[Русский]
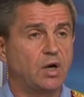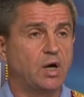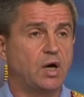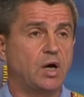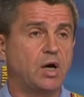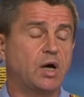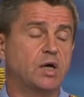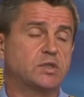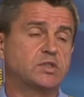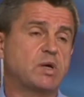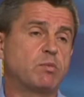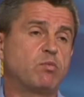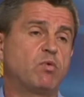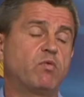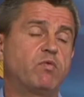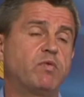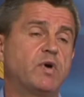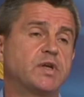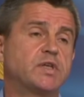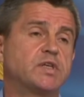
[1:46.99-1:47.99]
а о
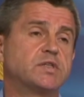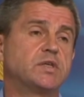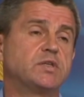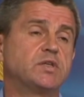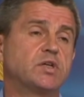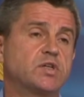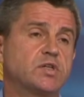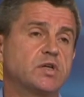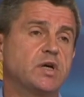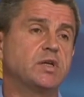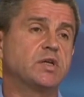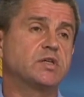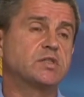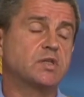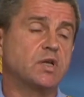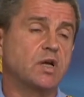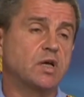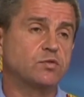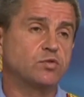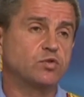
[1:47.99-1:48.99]
самом факте задержания
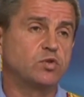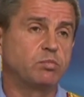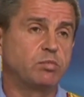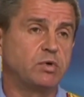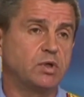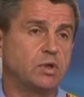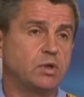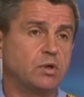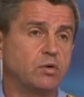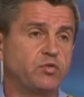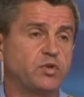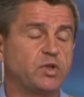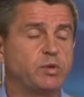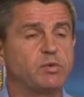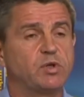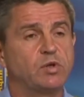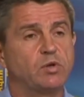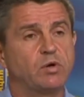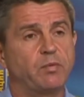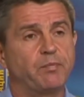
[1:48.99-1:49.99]
сразу же было
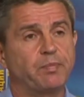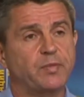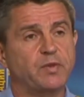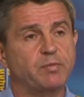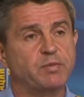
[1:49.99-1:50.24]
уведомлено